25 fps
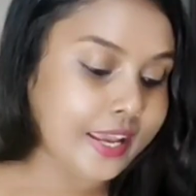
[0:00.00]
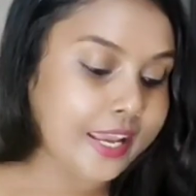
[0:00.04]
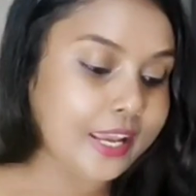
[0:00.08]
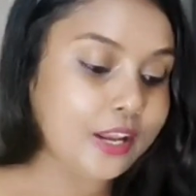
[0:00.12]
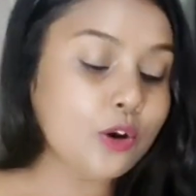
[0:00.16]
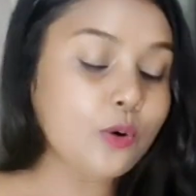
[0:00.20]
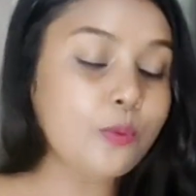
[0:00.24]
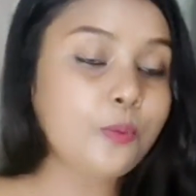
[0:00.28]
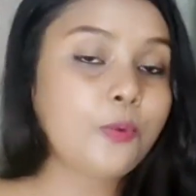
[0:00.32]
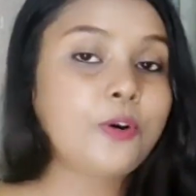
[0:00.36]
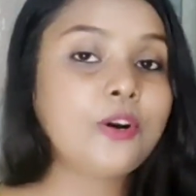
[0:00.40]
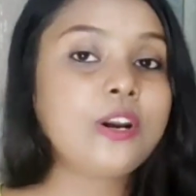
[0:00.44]
এই
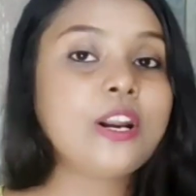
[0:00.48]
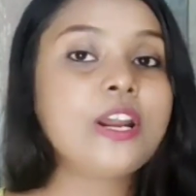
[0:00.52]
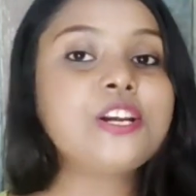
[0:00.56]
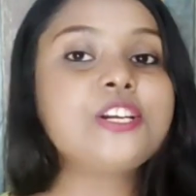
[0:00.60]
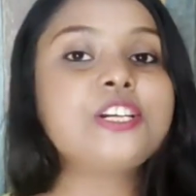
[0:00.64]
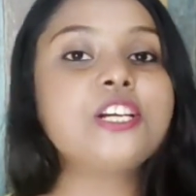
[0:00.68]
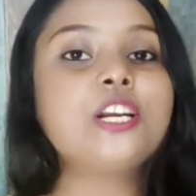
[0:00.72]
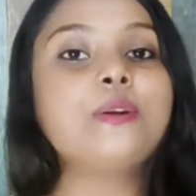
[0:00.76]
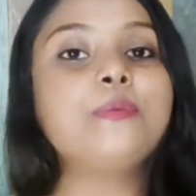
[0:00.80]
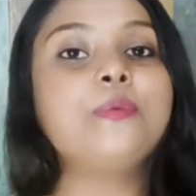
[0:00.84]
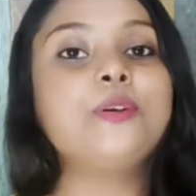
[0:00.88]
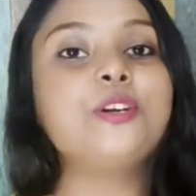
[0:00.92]

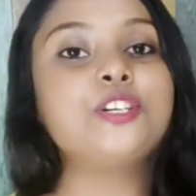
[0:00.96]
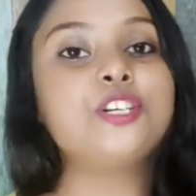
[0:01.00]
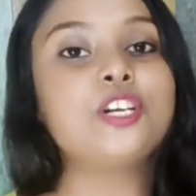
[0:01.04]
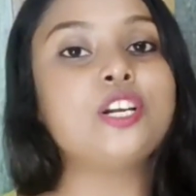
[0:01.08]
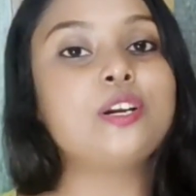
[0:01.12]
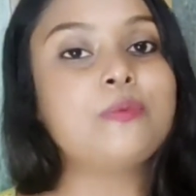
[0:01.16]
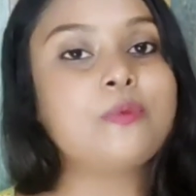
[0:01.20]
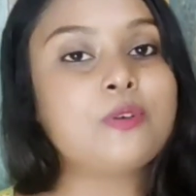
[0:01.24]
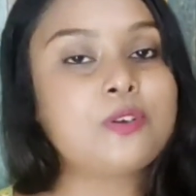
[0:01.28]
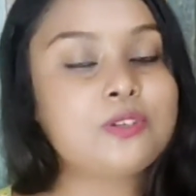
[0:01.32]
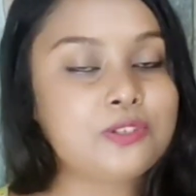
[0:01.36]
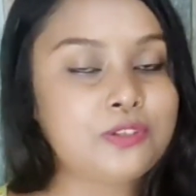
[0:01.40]
উপন্যাসের
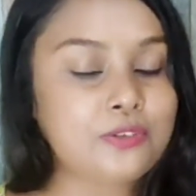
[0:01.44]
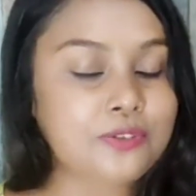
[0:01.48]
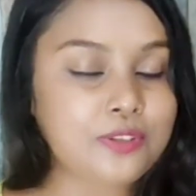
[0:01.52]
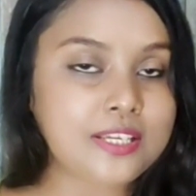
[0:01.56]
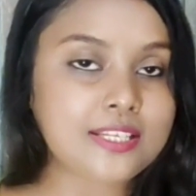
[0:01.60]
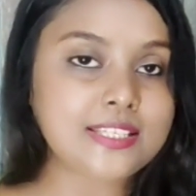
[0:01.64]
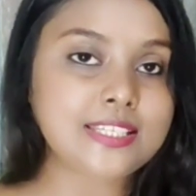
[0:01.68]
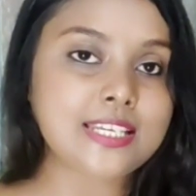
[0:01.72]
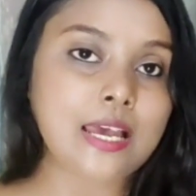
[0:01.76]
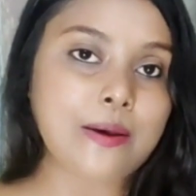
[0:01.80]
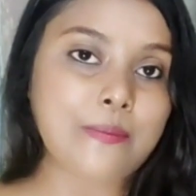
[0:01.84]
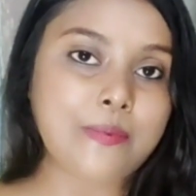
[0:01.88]

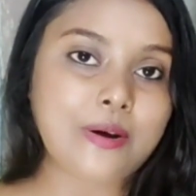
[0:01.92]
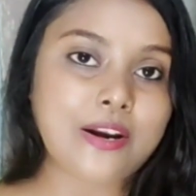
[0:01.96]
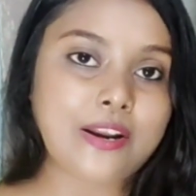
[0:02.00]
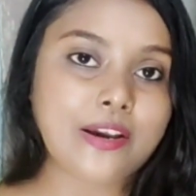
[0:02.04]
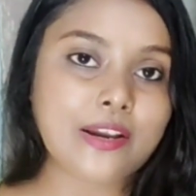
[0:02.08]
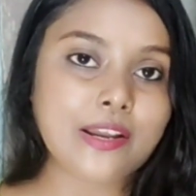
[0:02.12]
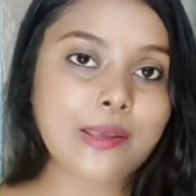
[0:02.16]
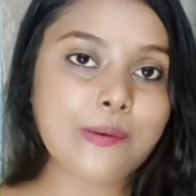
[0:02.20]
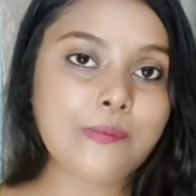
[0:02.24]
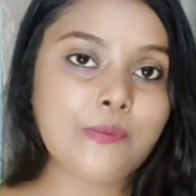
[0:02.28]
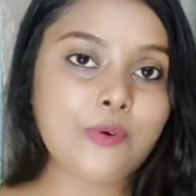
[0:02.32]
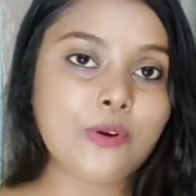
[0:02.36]
বিষয়বস্তুতে যাবার
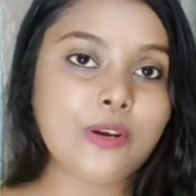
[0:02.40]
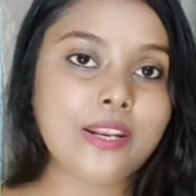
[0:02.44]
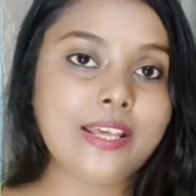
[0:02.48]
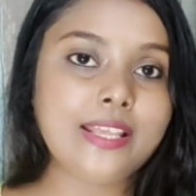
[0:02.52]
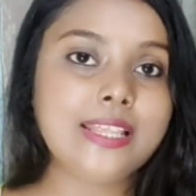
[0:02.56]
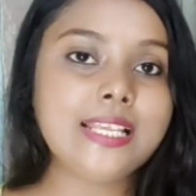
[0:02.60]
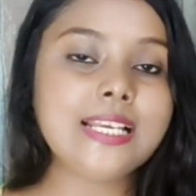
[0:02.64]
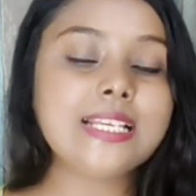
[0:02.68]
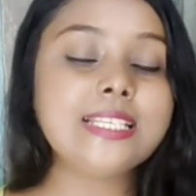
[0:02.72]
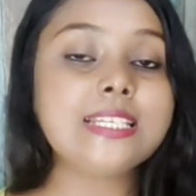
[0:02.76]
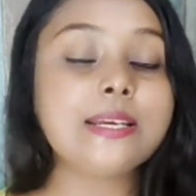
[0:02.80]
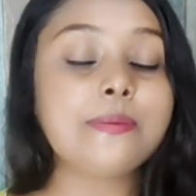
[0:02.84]
আগে বলে
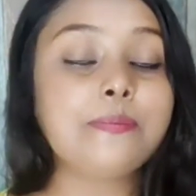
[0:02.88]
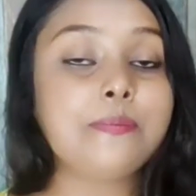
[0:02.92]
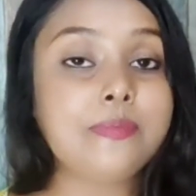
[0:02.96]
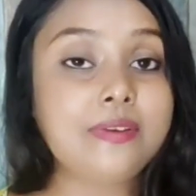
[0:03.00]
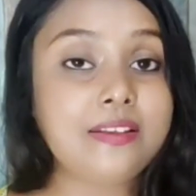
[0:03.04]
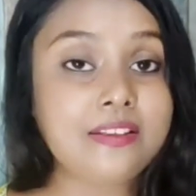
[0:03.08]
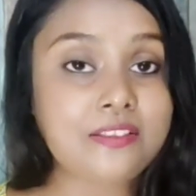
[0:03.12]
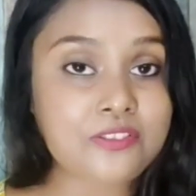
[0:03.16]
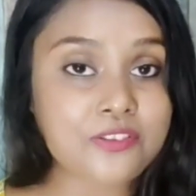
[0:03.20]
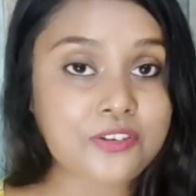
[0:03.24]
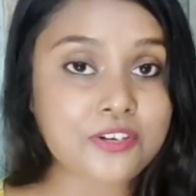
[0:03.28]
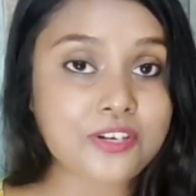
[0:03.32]
দিই যে
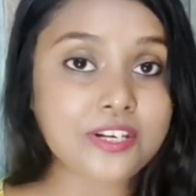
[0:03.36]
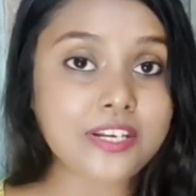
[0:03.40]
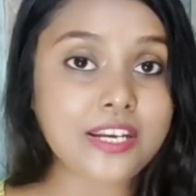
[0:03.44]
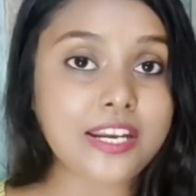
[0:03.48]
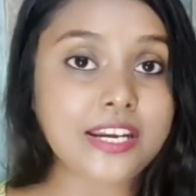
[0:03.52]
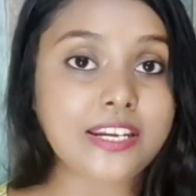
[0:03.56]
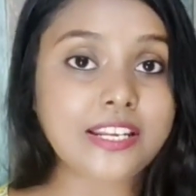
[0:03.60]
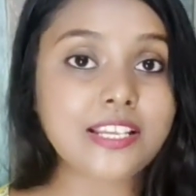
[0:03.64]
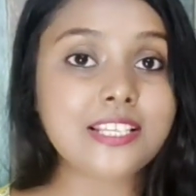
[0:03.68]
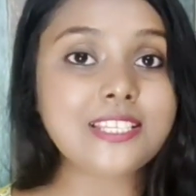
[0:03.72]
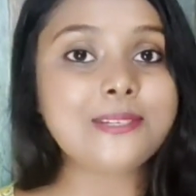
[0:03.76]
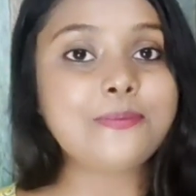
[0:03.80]

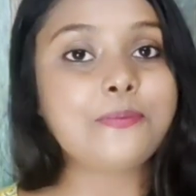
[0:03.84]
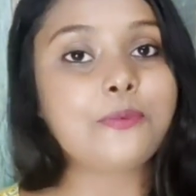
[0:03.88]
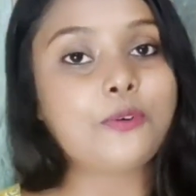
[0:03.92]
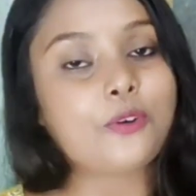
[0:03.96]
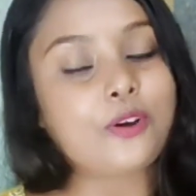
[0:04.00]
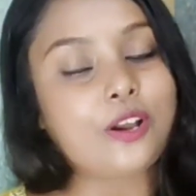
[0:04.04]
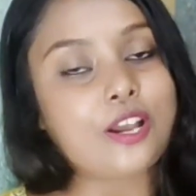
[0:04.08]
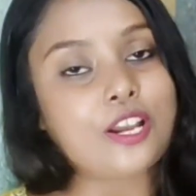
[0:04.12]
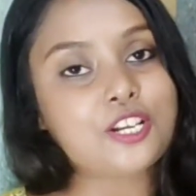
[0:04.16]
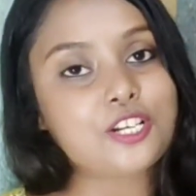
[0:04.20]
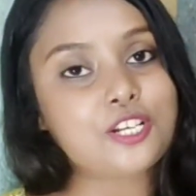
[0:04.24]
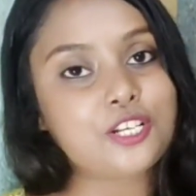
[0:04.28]
মিত্রিডেটিস
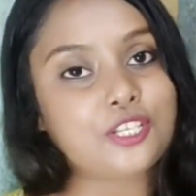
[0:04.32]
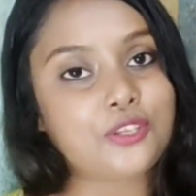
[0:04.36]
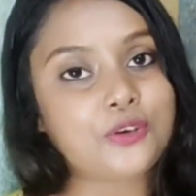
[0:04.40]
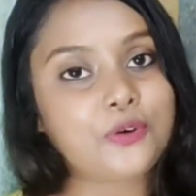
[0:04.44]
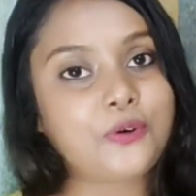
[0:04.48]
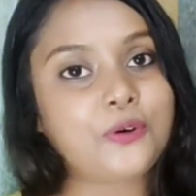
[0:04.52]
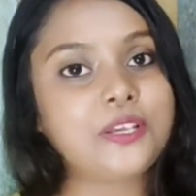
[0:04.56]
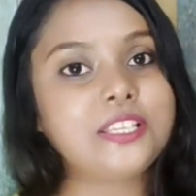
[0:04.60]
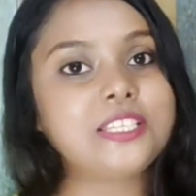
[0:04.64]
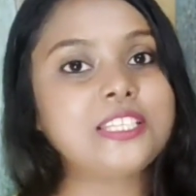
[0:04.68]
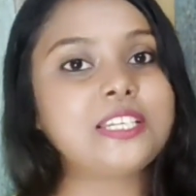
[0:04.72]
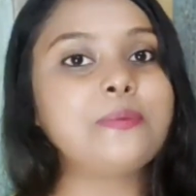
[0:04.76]
প্রকাশিত
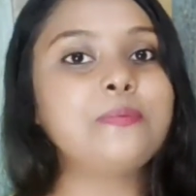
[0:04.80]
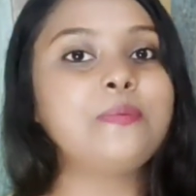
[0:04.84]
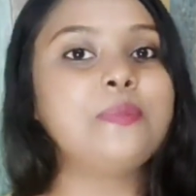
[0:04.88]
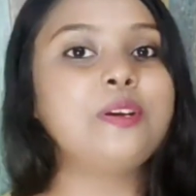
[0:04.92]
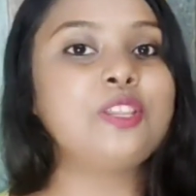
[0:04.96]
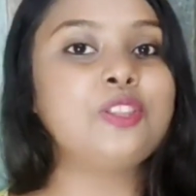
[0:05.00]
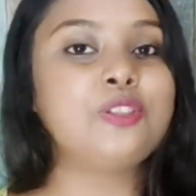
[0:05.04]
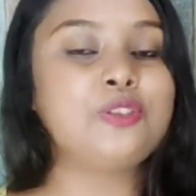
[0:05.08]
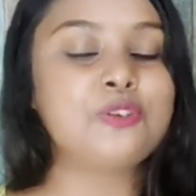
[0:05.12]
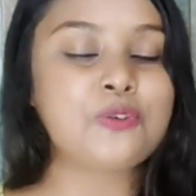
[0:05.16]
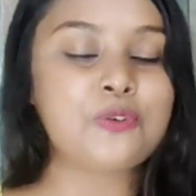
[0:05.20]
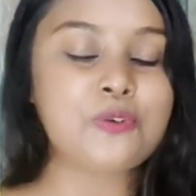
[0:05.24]
হয়েছে
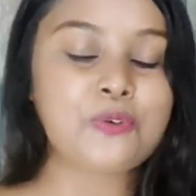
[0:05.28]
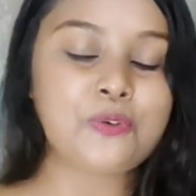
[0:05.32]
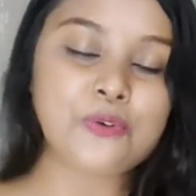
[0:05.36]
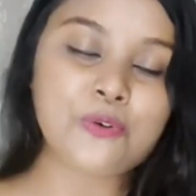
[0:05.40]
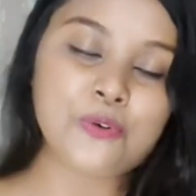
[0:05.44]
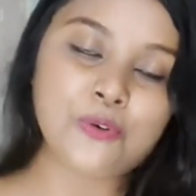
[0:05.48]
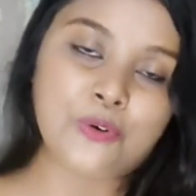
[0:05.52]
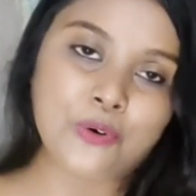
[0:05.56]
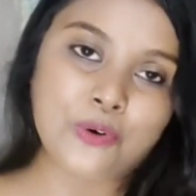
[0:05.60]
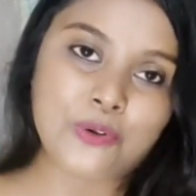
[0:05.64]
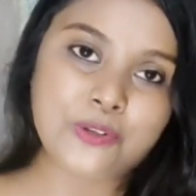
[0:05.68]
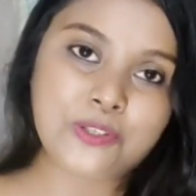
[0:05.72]
মিত্র ও
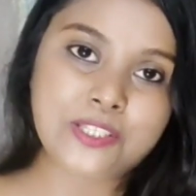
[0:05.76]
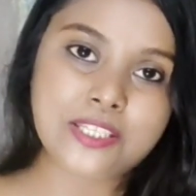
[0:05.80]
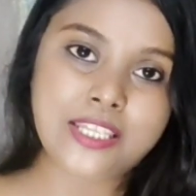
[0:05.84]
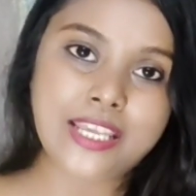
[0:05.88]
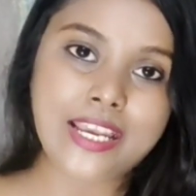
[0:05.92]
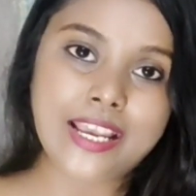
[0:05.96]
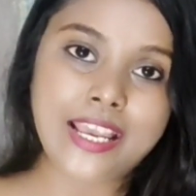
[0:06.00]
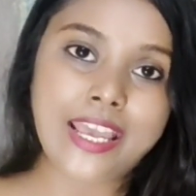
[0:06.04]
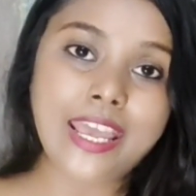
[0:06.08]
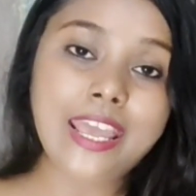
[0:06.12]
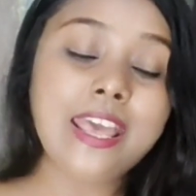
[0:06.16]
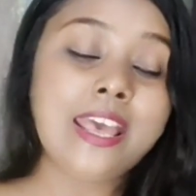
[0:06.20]
ঘোষ
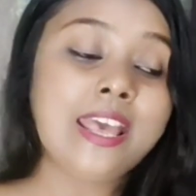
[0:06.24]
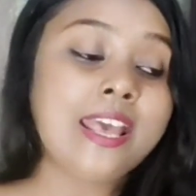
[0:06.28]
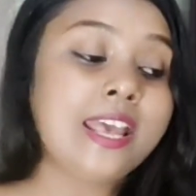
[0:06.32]
থেকে